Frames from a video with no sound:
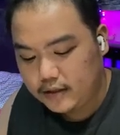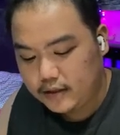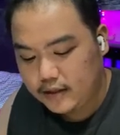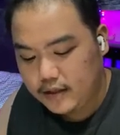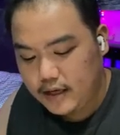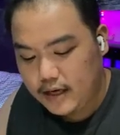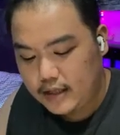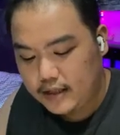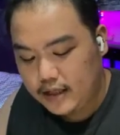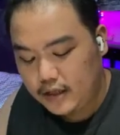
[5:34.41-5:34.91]

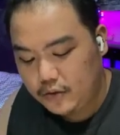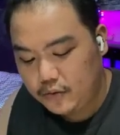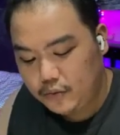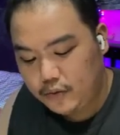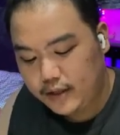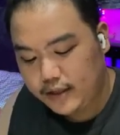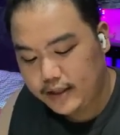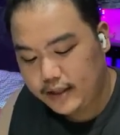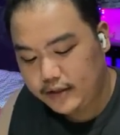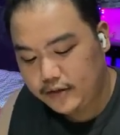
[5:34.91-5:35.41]
uh, nakuha
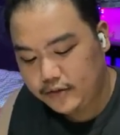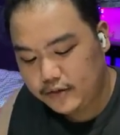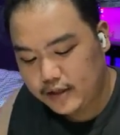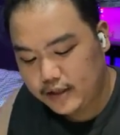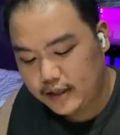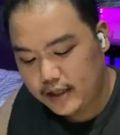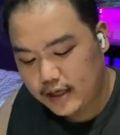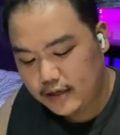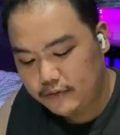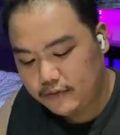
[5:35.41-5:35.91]
yan using
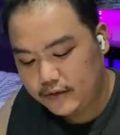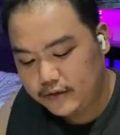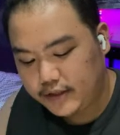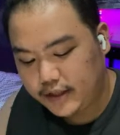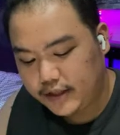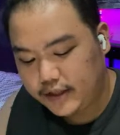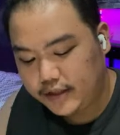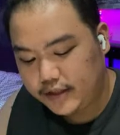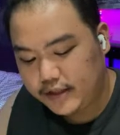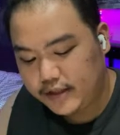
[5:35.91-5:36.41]
our
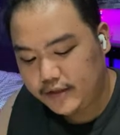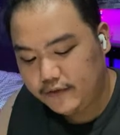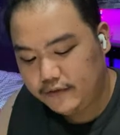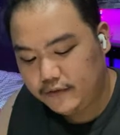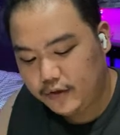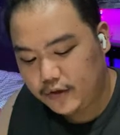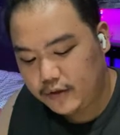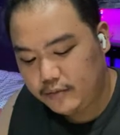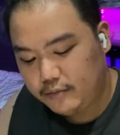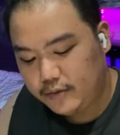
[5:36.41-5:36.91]
recursive
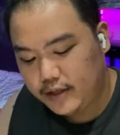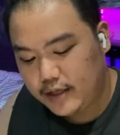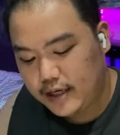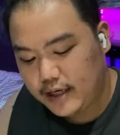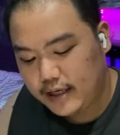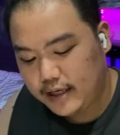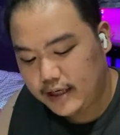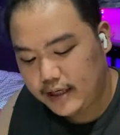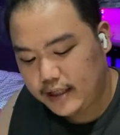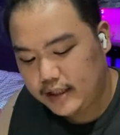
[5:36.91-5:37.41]
formula
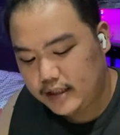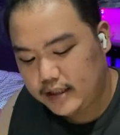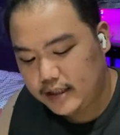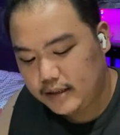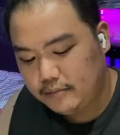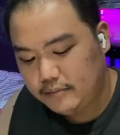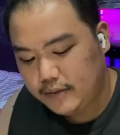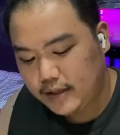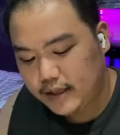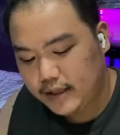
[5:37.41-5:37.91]
a sub
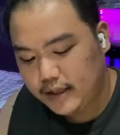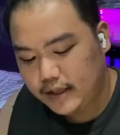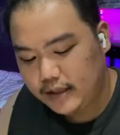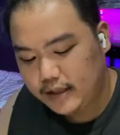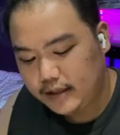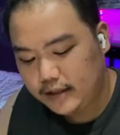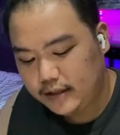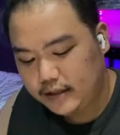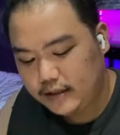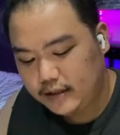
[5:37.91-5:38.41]

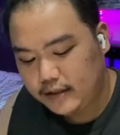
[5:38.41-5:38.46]
n